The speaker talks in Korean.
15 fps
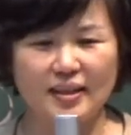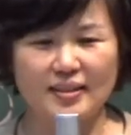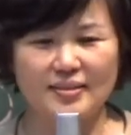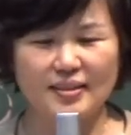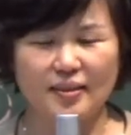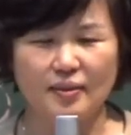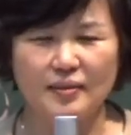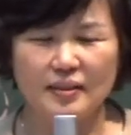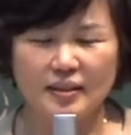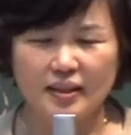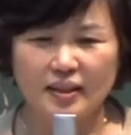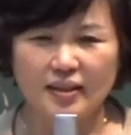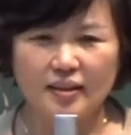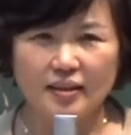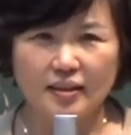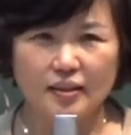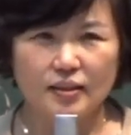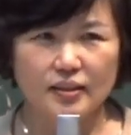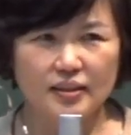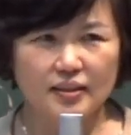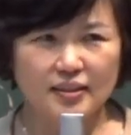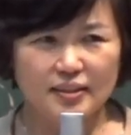그래서 어,
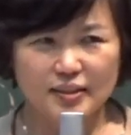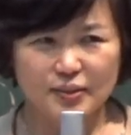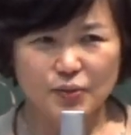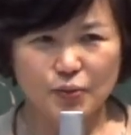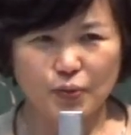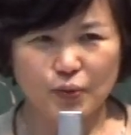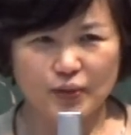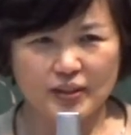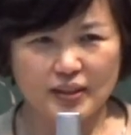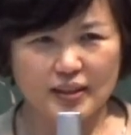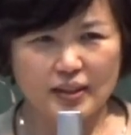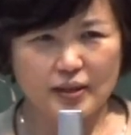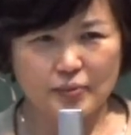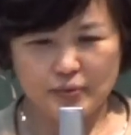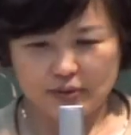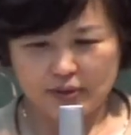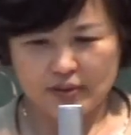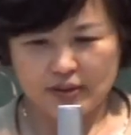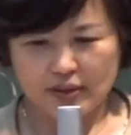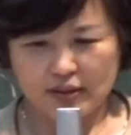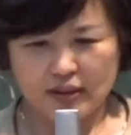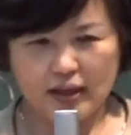들고 이렇게
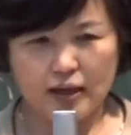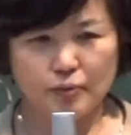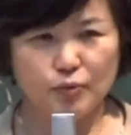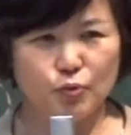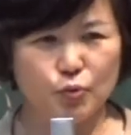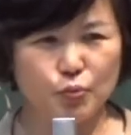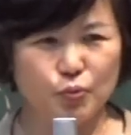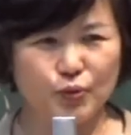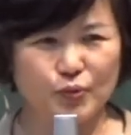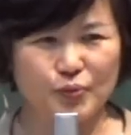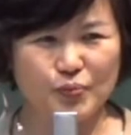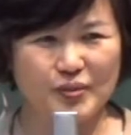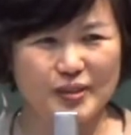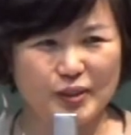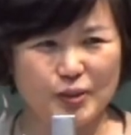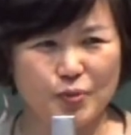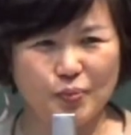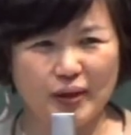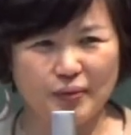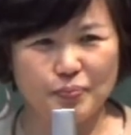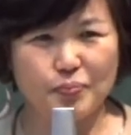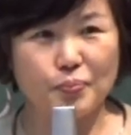한 두 분 정도
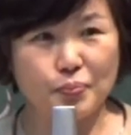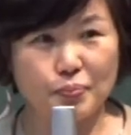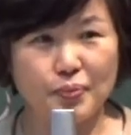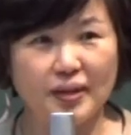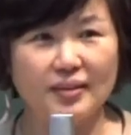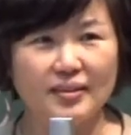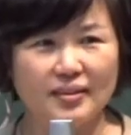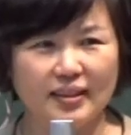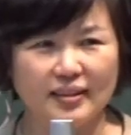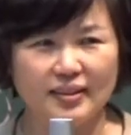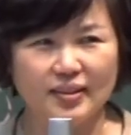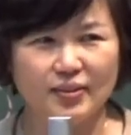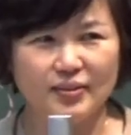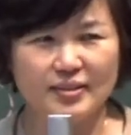바, 뵌것 같아요.